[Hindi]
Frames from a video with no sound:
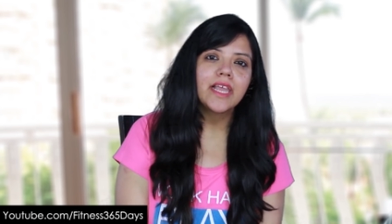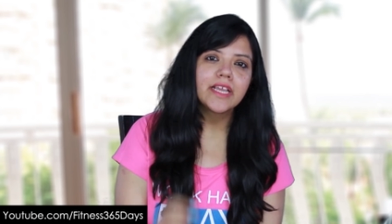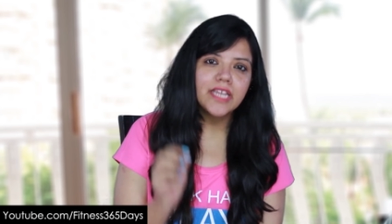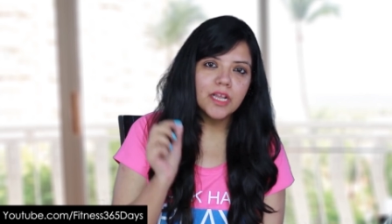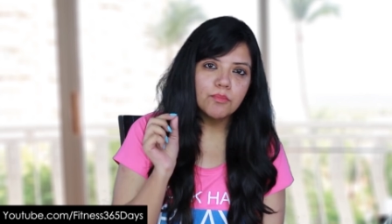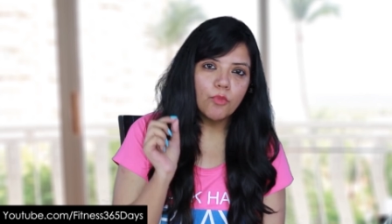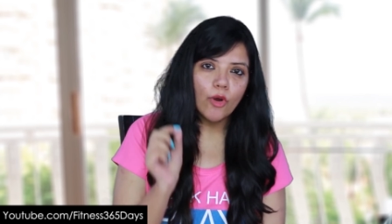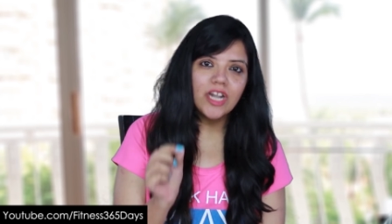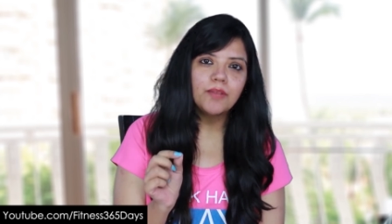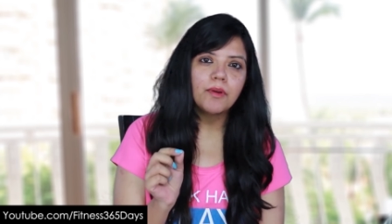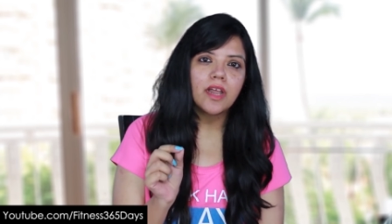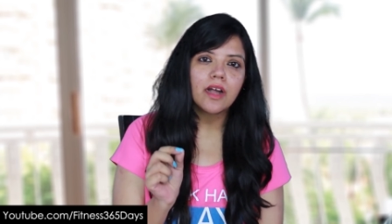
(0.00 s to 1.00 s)
लेकिन एक
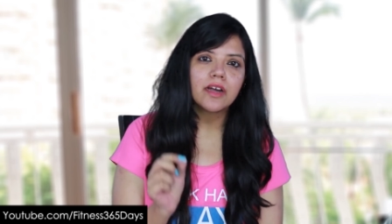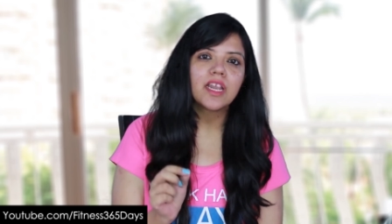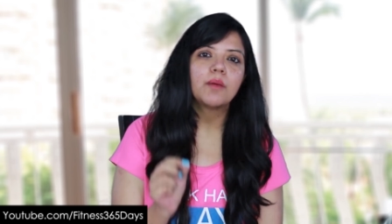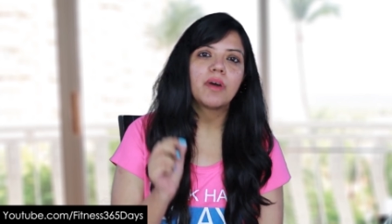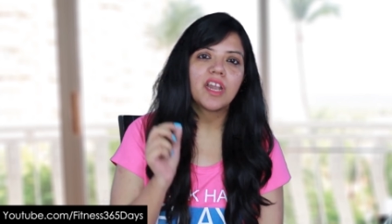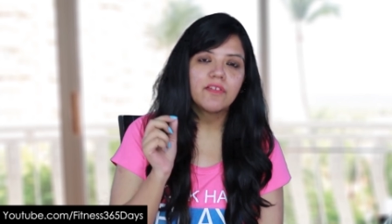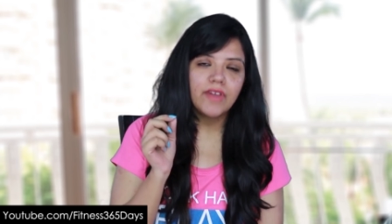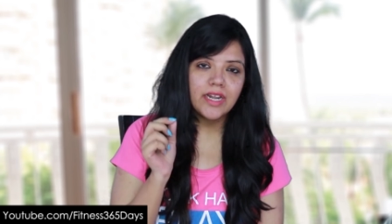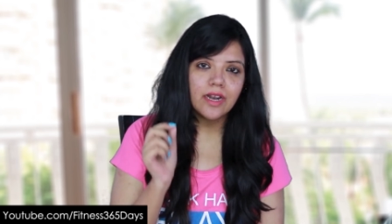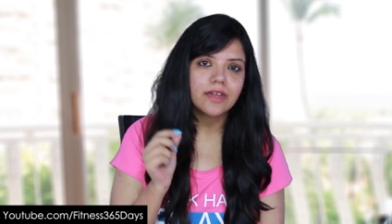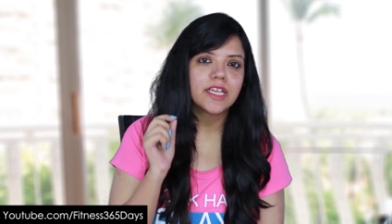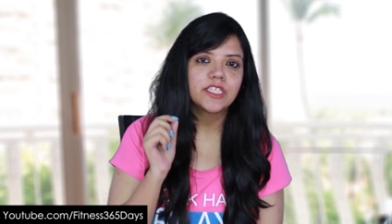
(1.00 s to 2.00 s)
पॉइंट पर आकर हमारा
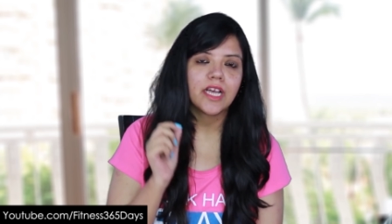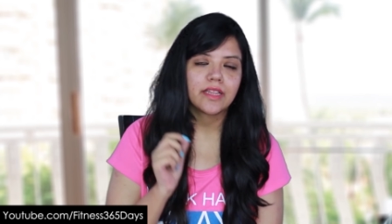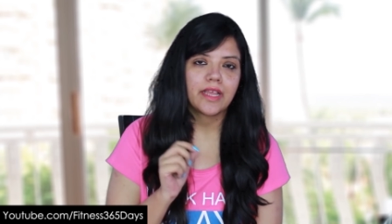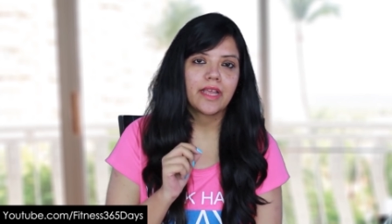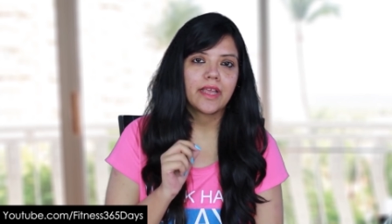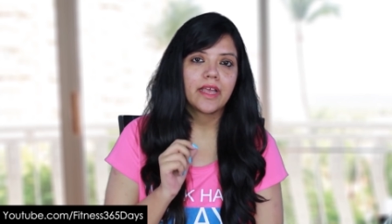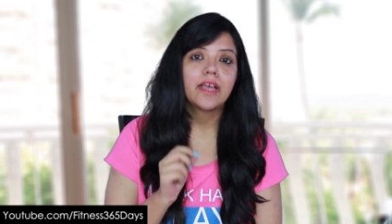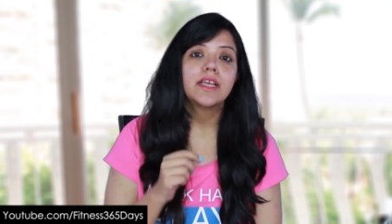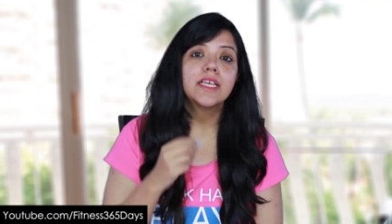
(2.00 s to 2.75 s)
वेट अटक जाता है